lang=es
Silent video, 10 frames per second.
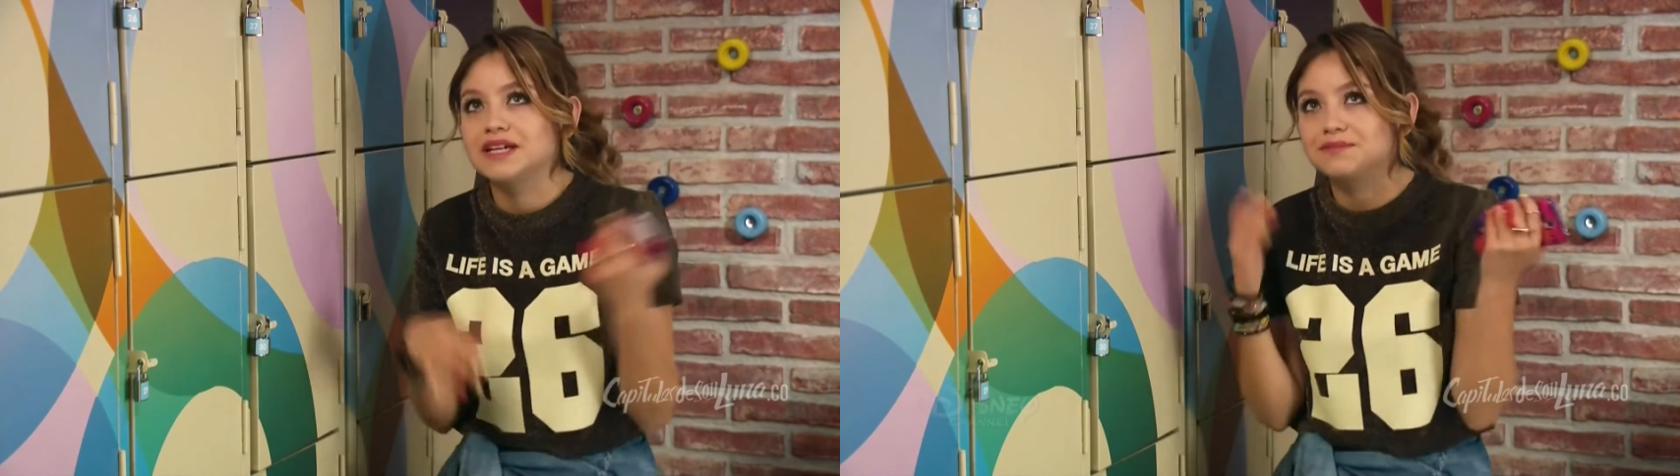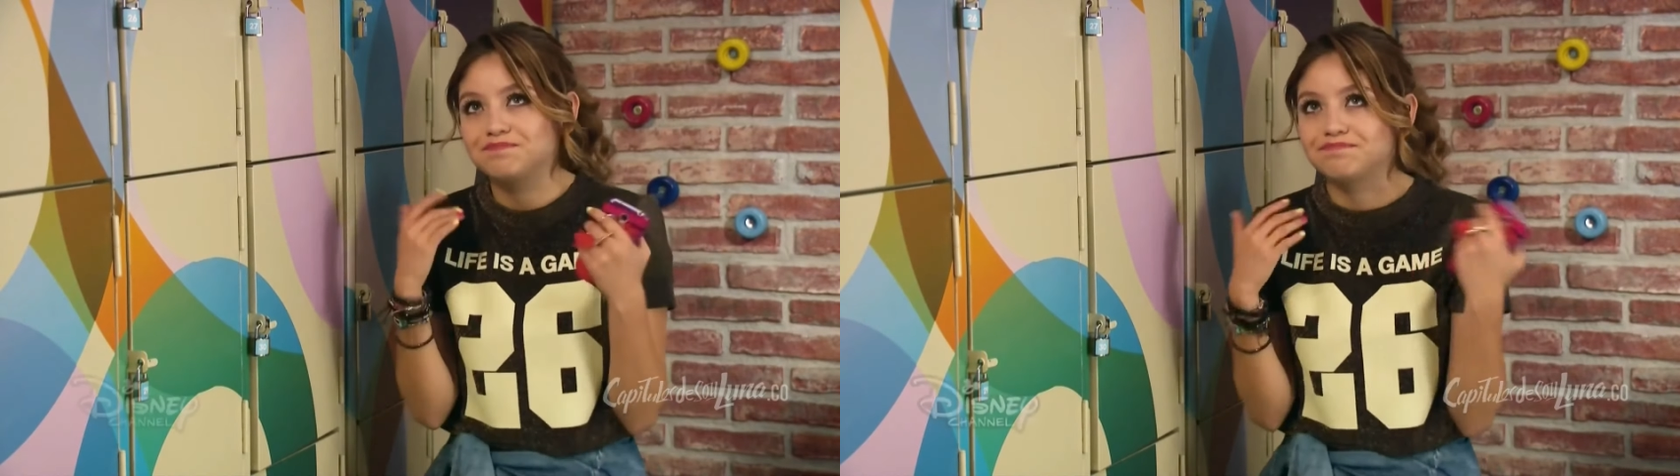
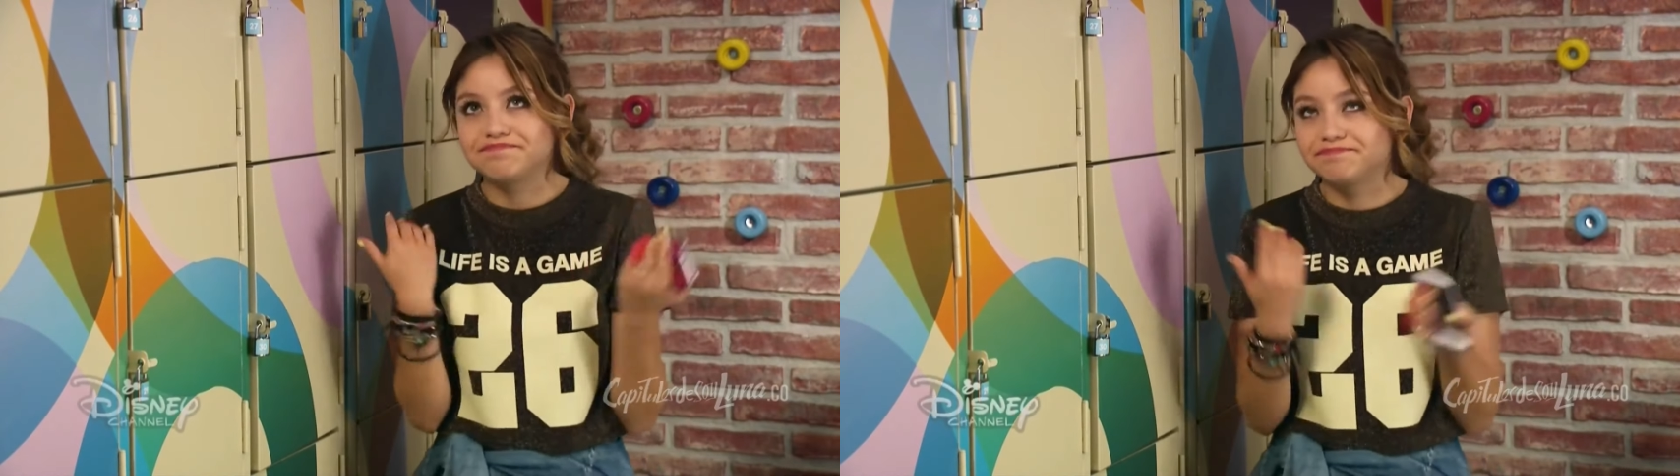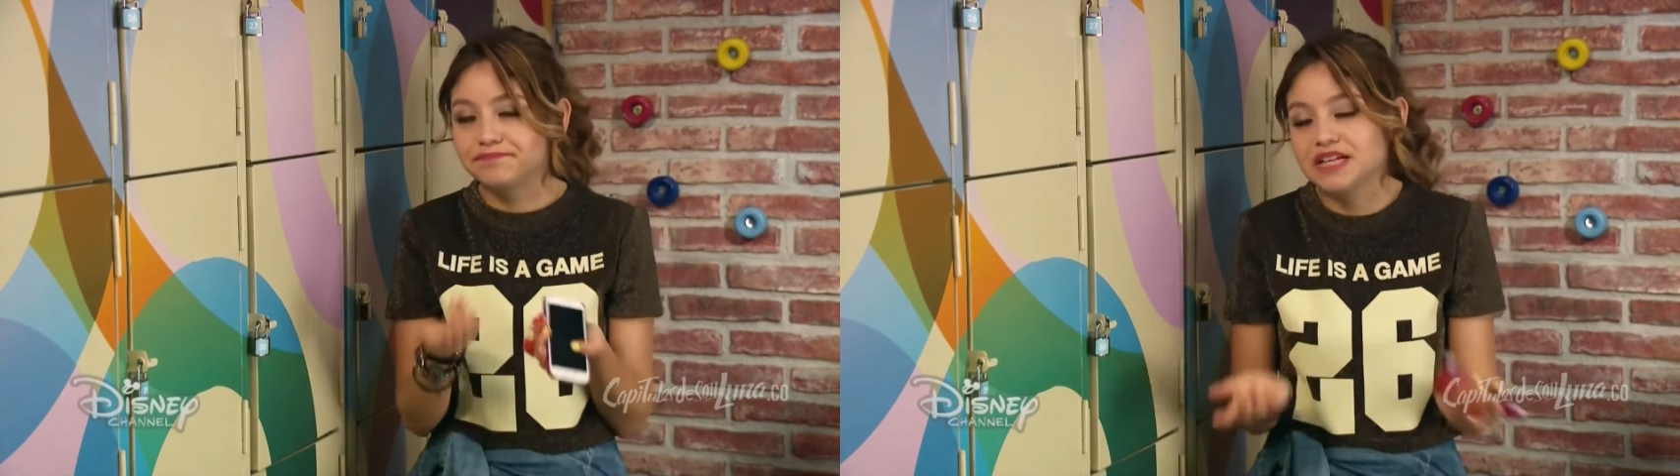ya,
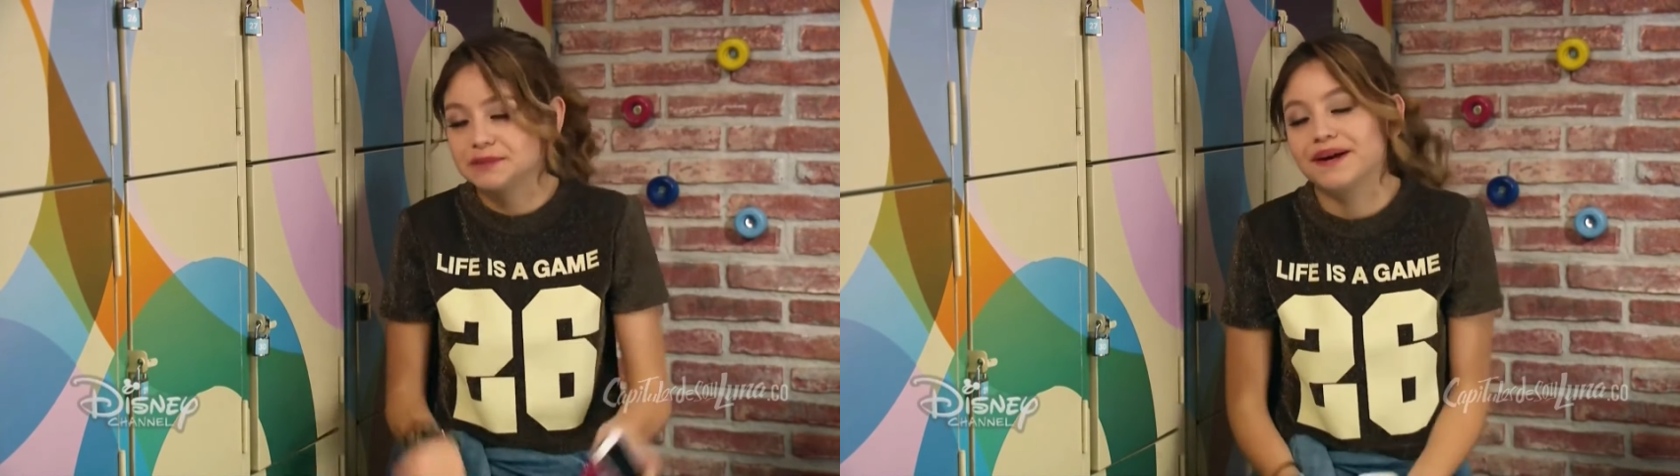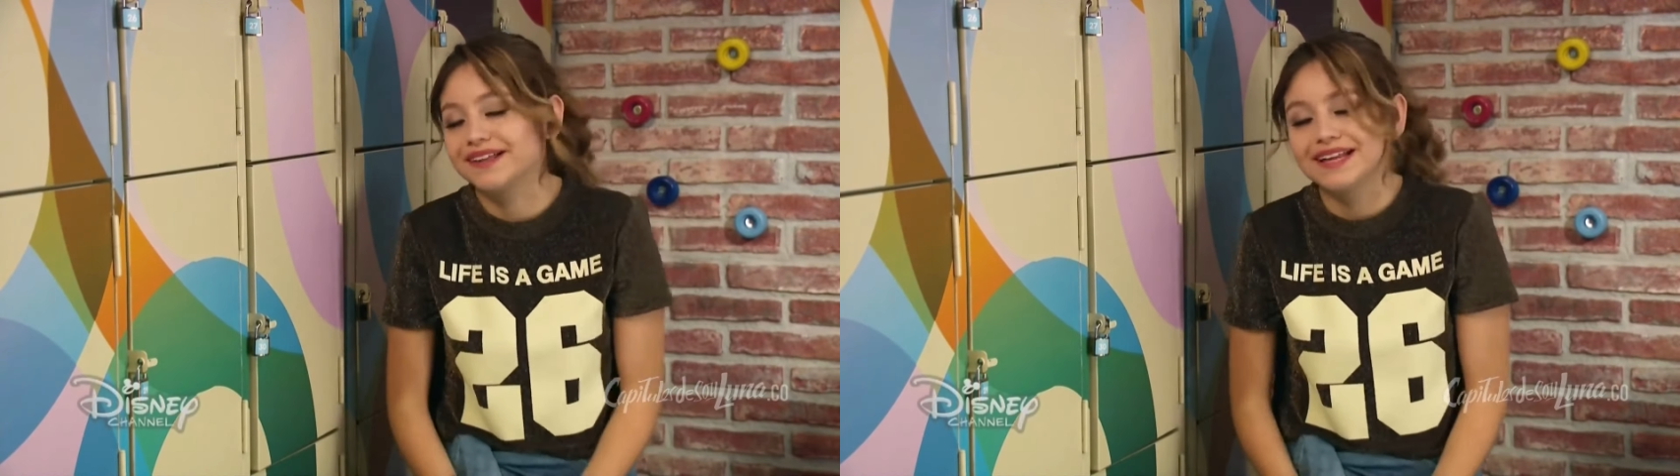
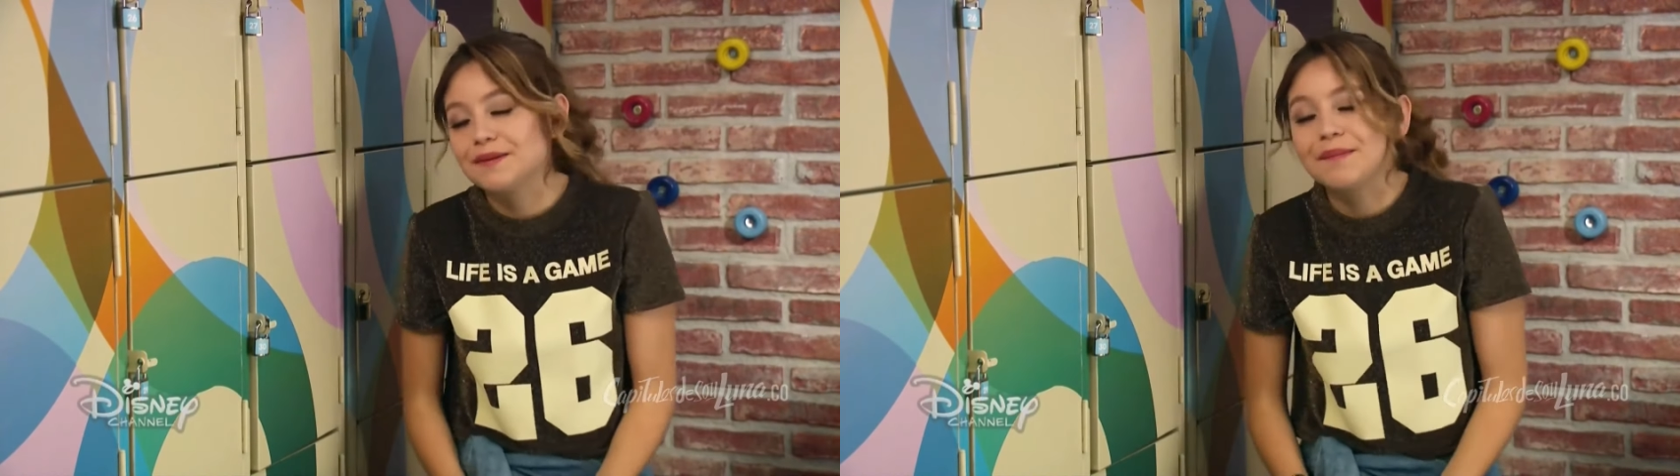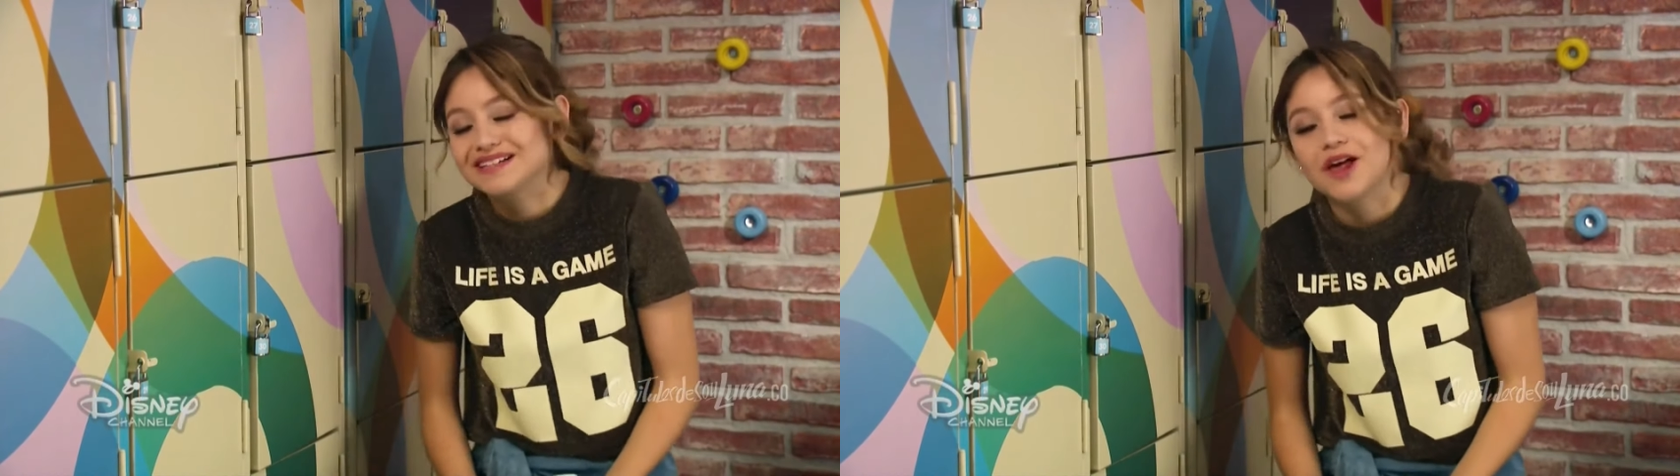ya es
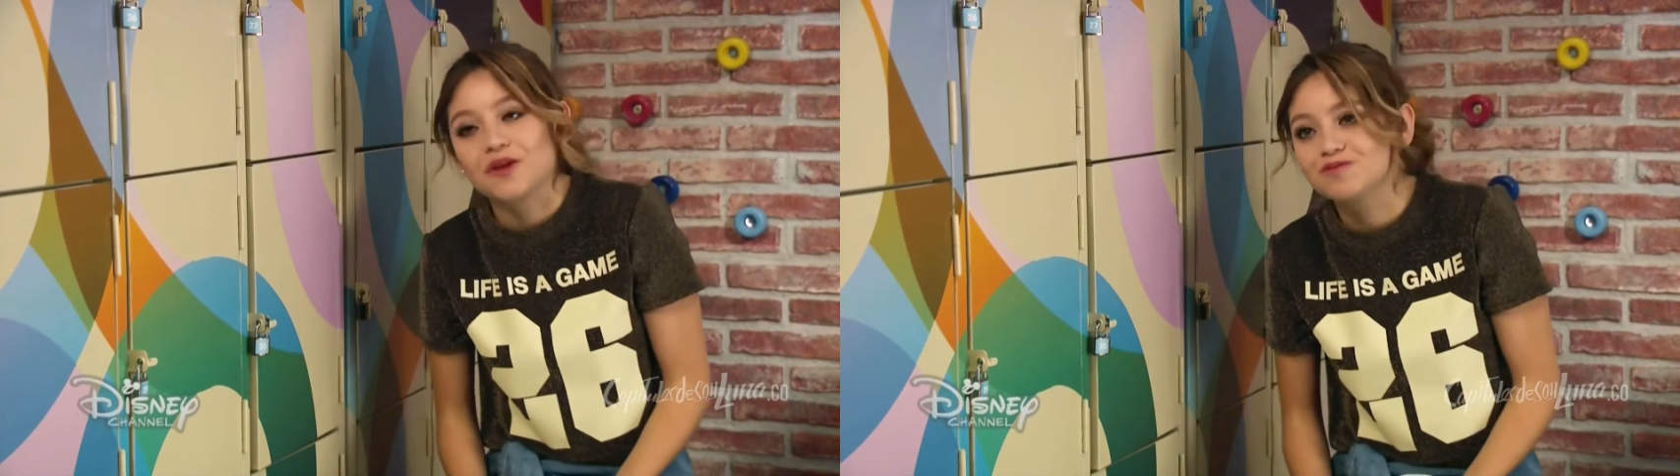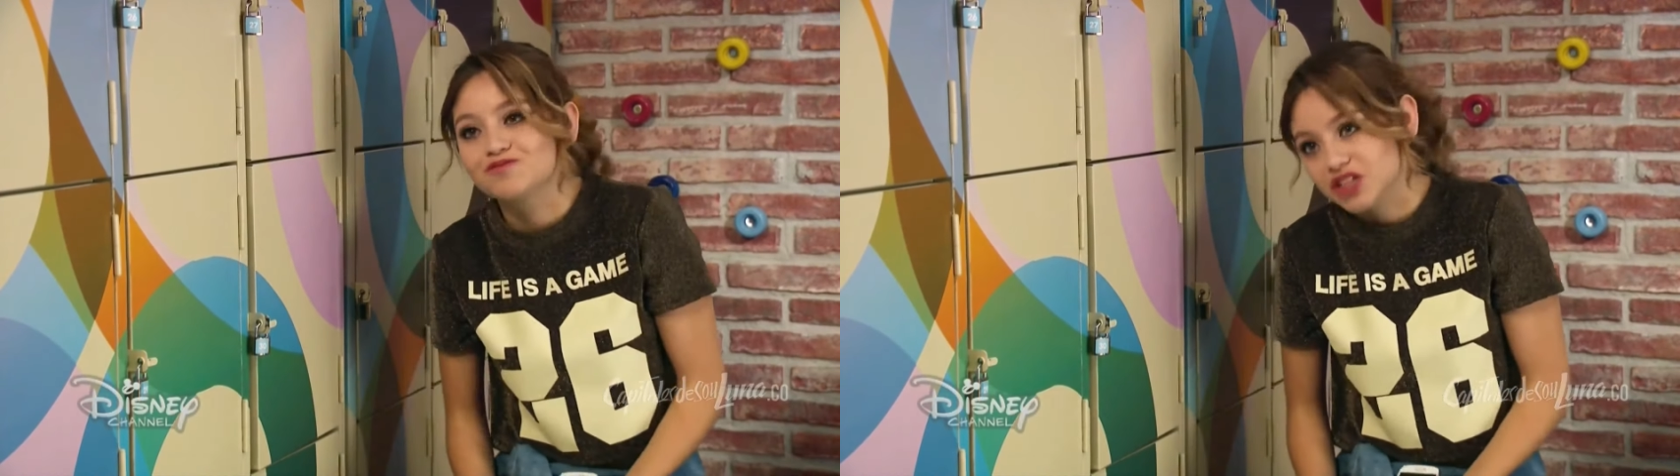parte del
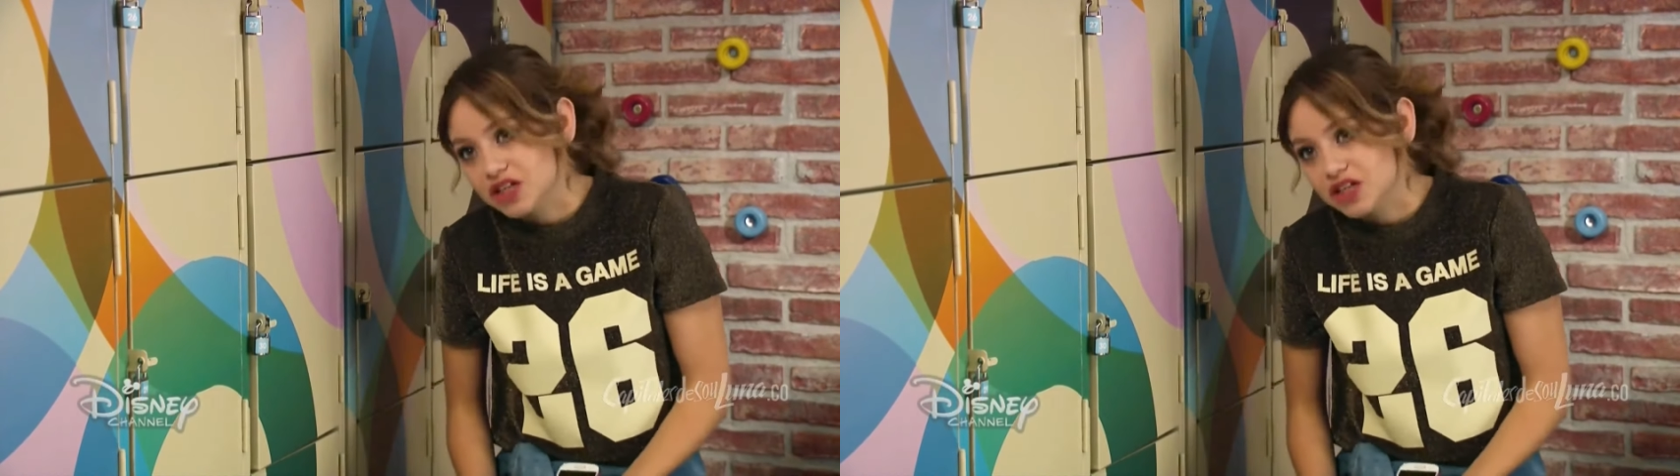pasado,